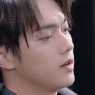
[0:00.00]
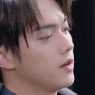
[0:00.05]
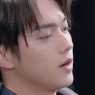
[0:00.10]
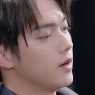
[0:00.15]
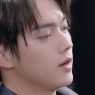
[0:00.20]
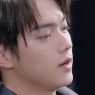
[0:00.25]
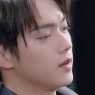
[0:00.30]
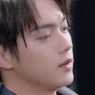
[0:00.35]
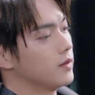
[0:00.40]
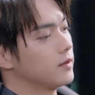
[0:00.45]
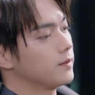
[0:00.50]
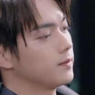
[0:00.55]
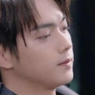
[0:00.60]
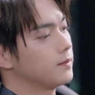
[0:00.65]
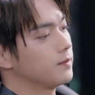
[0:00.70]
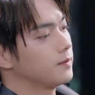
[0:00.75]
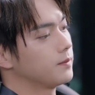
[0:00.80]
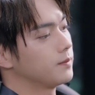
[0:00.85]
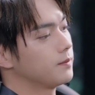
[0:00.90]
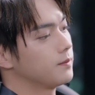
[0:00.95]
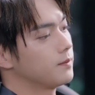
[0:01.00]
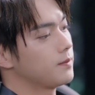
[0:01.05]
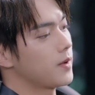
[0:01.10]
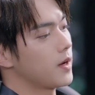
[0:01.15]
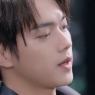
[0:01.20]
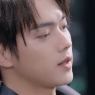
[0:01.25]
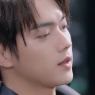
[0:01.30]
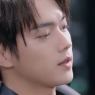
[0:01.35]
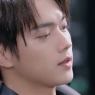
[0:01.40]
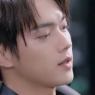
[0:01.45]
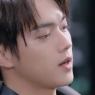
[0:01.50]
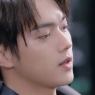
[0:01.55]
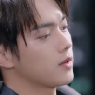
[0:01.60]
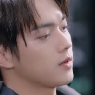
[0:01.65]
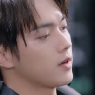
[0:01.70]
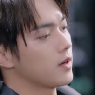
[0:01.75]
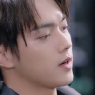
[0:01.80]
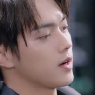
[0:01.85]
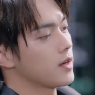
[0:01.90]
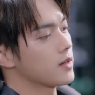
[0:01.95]
太坑，白当大
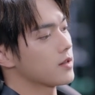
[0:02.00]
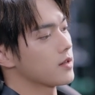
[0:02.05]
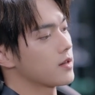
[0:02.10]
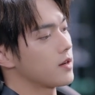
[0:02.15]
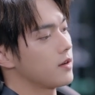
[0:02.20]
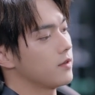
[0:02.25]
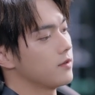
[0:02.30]
腿拉着上